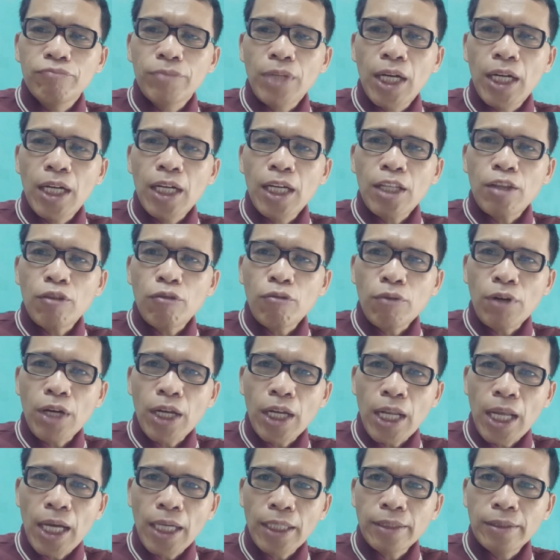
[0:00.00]
ang atong
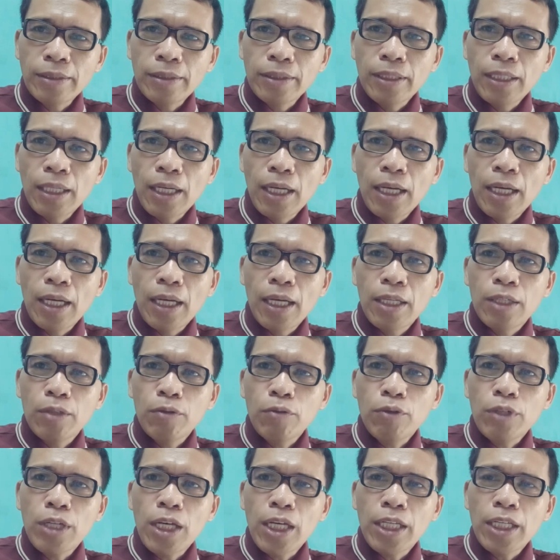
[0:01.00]
kalag uh, ah,
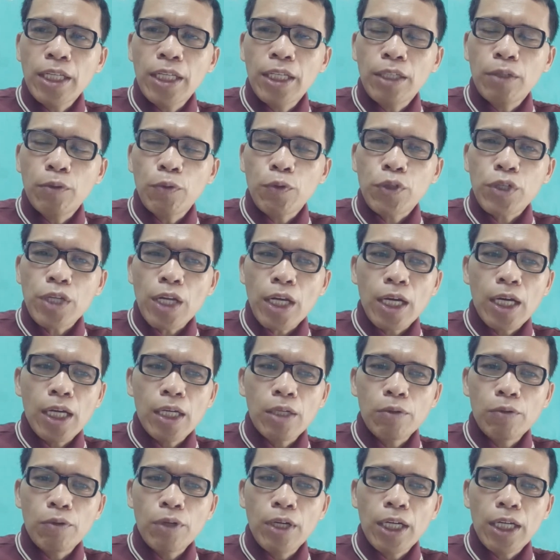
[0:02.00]
duna ni usa ka
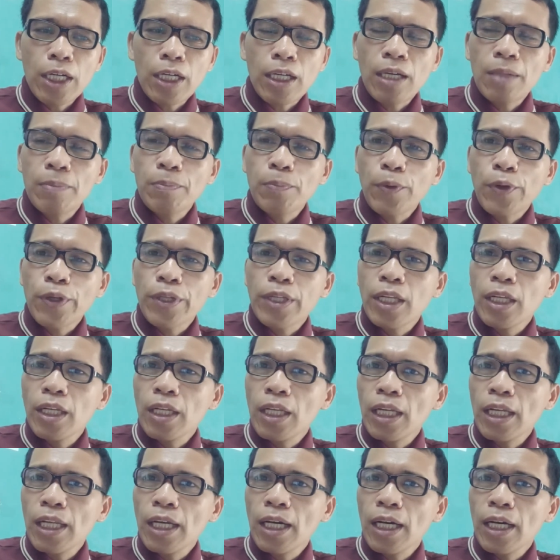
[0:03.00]
lugar nga pwede
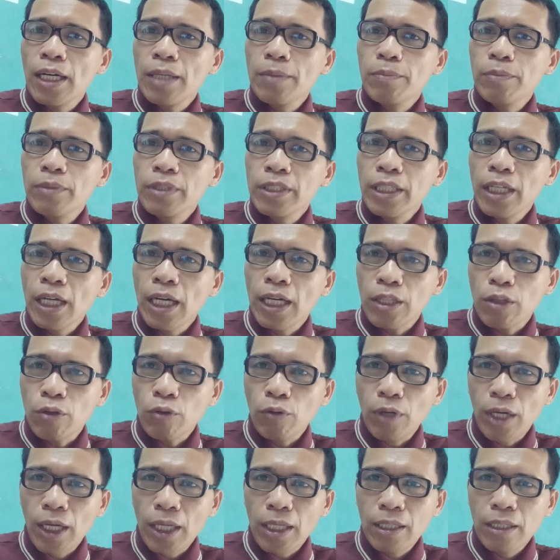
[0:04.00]
nilang niya atuan
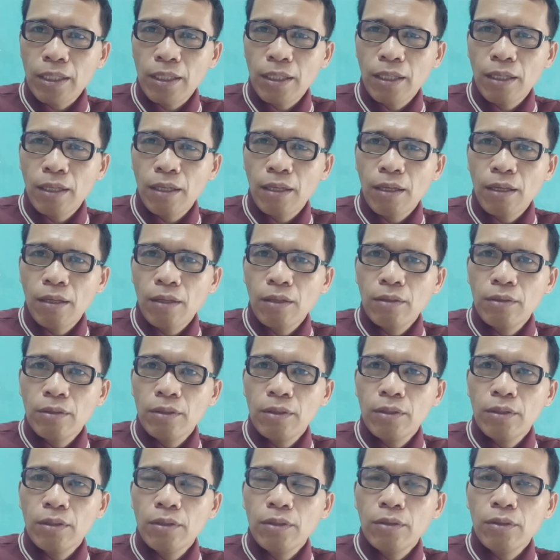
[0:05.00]
tuan
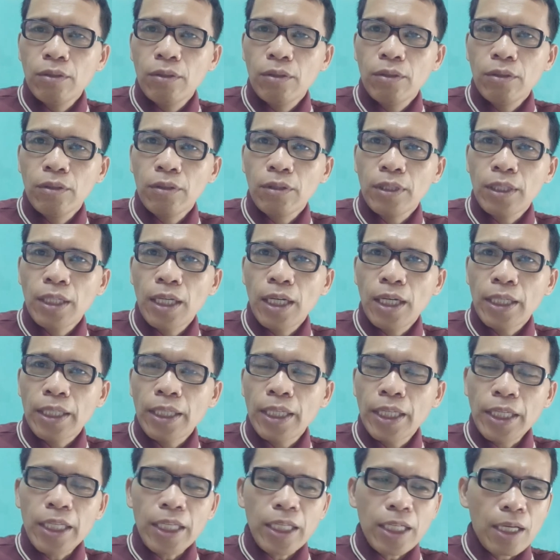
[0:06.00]
o nga
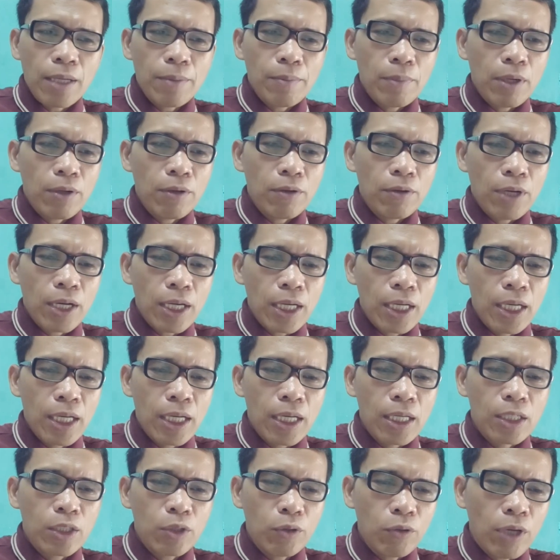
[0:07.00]
kini nga mao
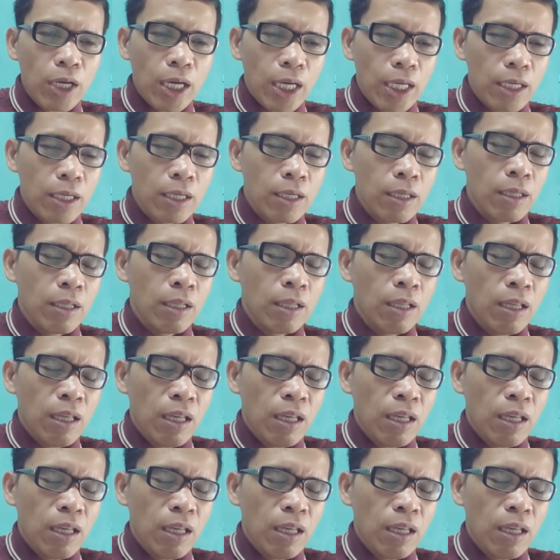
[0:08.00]
nga lugar